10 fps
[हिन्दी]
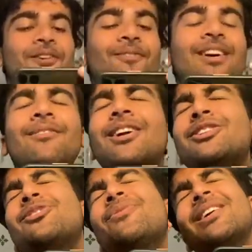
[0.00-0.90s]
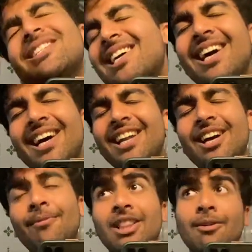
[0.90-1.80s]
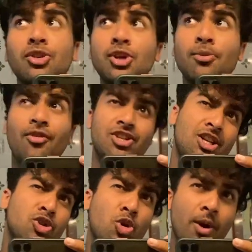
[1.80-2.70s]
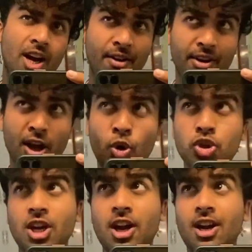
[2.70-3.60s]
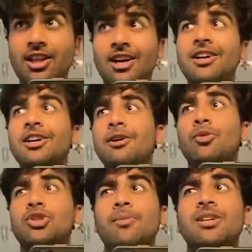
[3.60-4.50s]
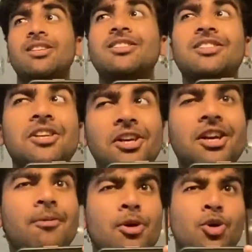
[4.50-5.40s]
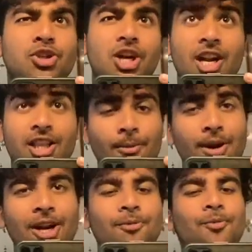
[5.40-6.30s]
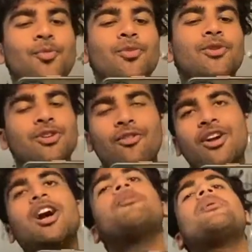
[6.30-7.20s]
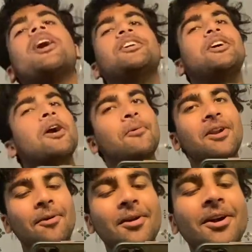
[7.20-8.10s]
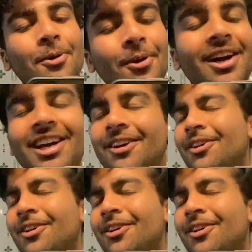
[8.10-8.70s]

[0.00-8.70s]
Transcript: बट बट जो मज़ा आया ना मतलब मुझे प्रोफेशनल स्कूबा डाइविंग का कोर्स करना था मुझे बेसिक स्कीयर का भी कोर्स करना था बट अब सॉफ्ट कलर ना मिला कभी ना कभी करूँगा ही